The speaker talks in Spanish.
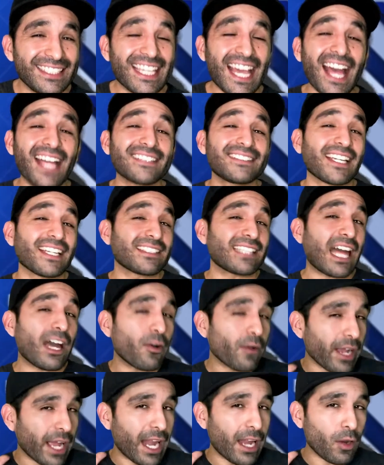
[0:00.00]
ya ha
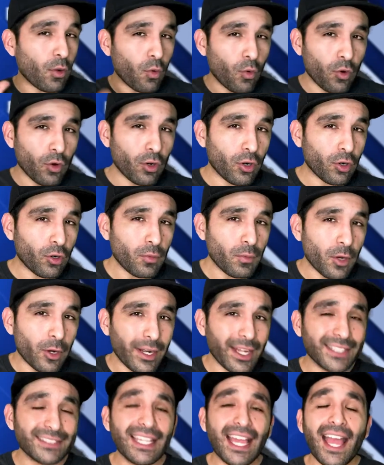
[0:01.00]
acertado en algunos
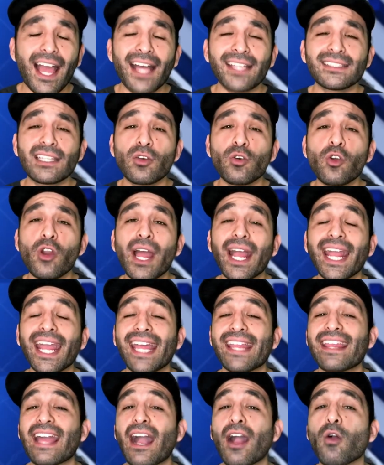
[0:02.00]
rumores, asegura
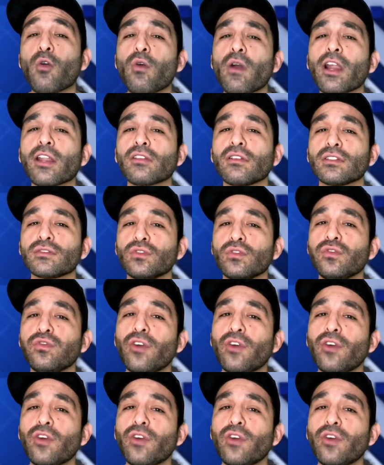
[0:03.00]
que de acuerdo a sus